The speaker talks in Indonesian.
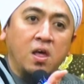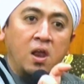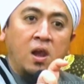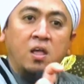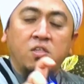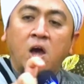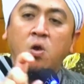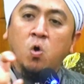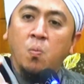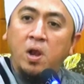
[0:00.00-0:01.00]
Las
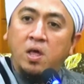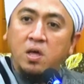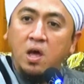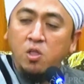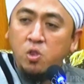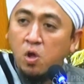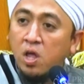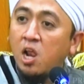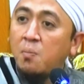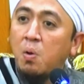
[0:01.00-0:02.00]
alukum alaihi ajro
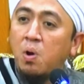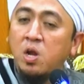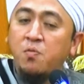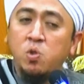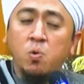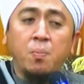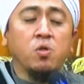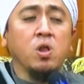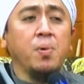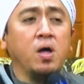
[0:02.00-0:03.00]
ilal mawadafitul fitul.
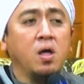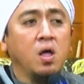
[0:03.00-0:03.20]
Maksudnya apa?